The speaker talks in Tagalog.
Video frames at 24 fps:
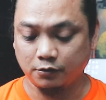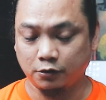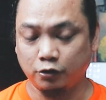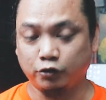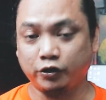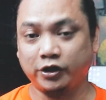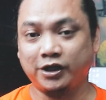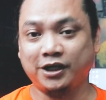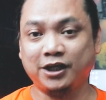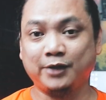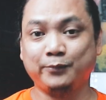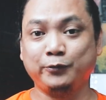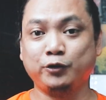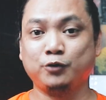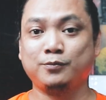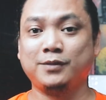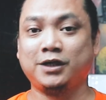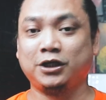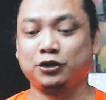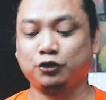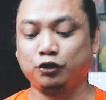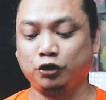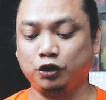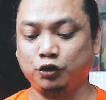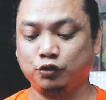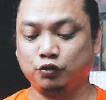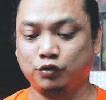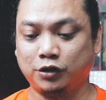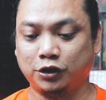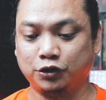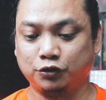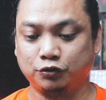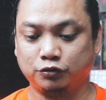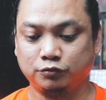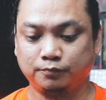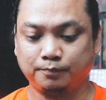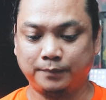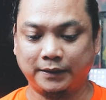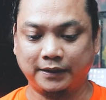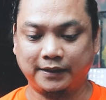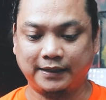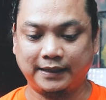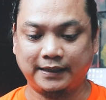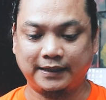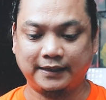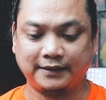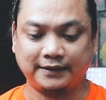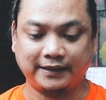Okay, alam nyo mga tol yung ano,
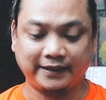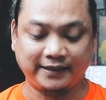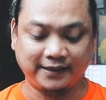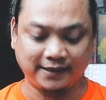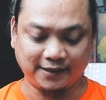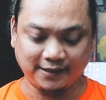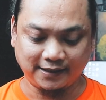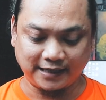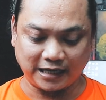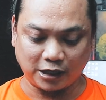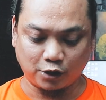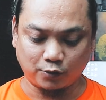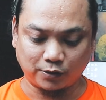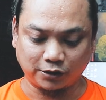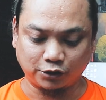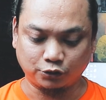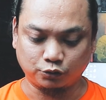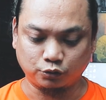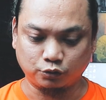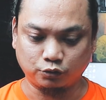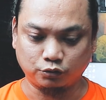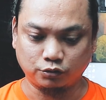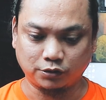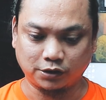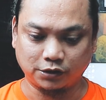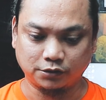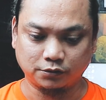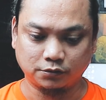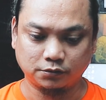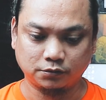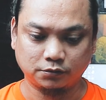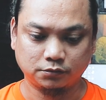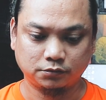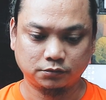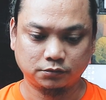pagka naiilawan kung ano,